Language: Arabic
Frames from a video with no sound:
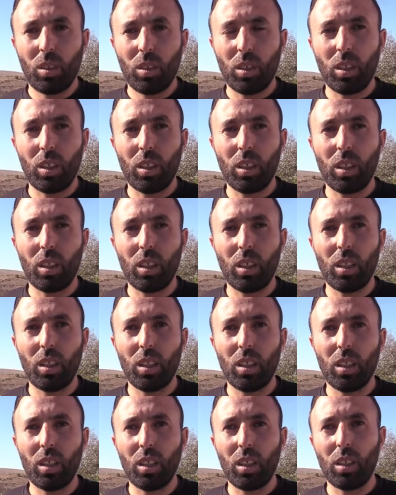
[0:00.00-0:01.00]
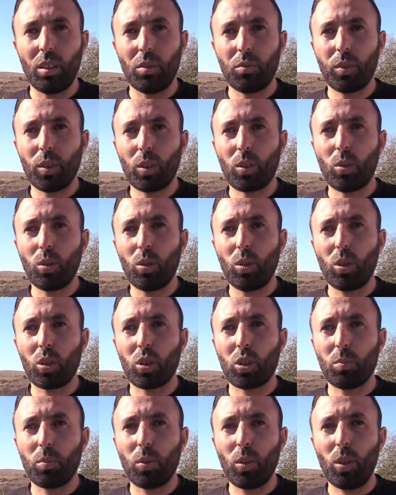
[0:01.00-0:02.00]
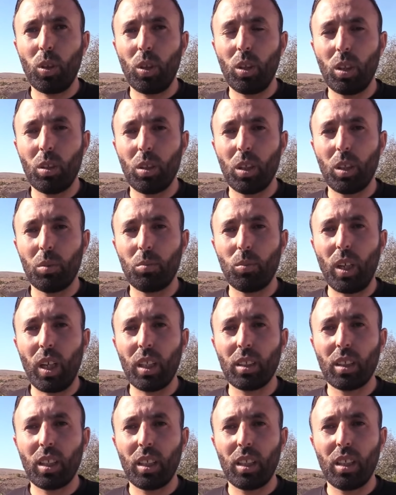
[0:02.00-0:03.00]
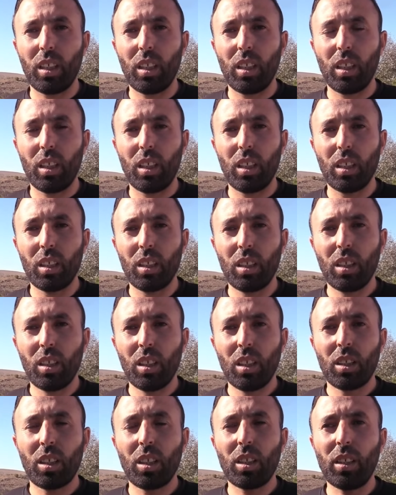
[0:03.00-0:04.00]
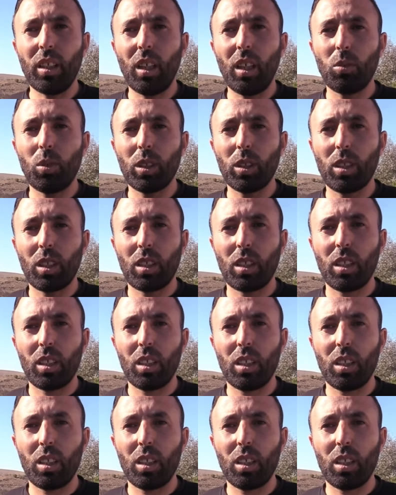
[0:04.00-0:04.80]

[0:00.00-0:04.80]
آه، في كل أسبوع آه، معدل ثلاث حوادث